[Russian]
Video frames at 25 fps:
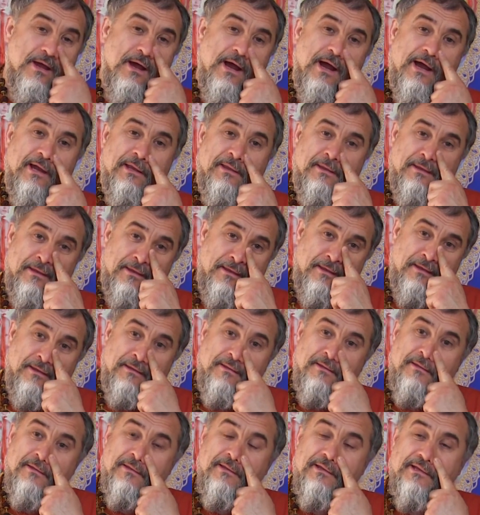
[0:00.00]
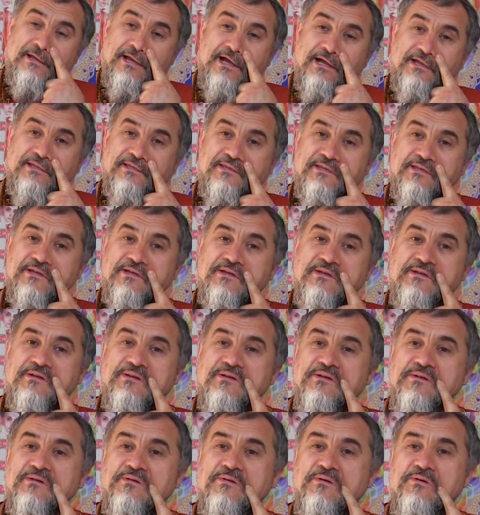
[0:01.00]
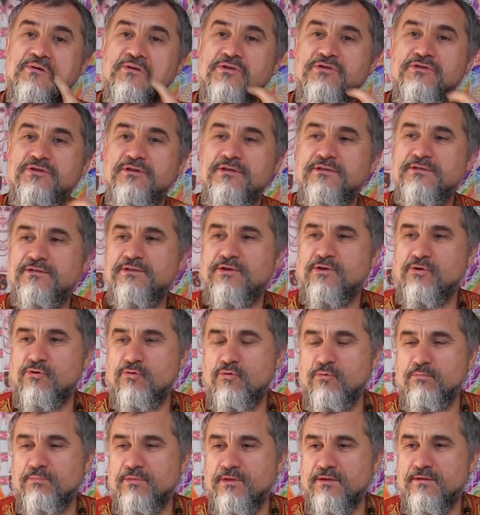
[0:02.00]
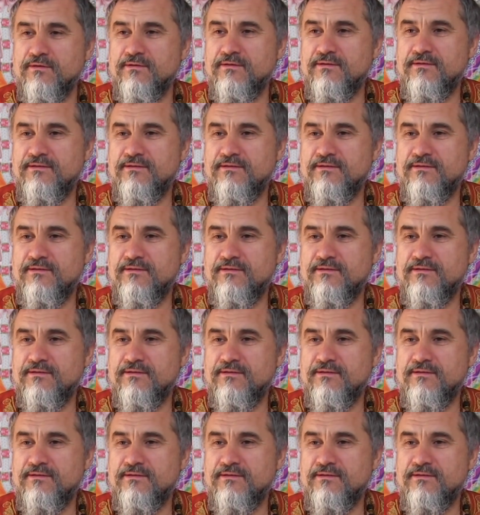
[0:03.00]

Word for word: они как-то очень скромно